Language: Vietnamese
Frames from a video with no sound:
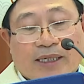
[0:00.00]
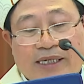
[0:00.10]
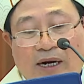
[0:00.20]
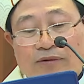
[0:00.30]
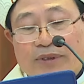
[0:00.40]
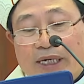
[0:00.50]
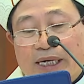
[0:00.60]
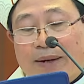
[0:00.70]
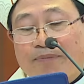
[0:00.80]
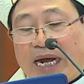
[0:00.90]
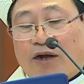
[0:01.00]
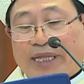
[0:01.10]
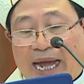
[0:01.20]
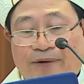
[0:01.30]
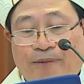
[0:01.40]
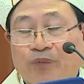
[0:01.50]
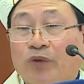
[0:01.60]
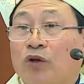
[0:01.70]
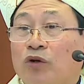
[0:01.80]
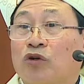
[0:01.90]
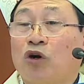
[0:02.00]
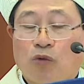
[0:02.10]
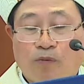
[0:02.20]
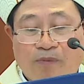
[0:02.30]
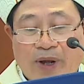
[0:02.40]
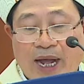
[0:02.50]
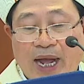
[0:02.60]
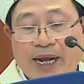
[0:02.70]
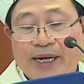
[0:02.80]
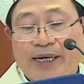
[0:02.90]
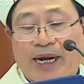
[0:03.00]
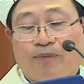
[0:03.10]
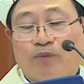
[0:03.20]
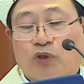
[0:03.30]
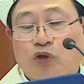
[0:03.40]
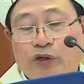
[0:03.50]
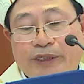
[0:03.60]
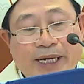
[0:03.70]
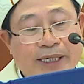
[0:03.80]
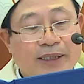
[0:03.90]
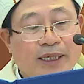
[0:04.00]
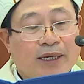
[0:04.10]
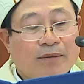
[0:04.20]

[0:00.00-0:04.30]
trong những năm đào tạo gồm 2 năm tu sinh,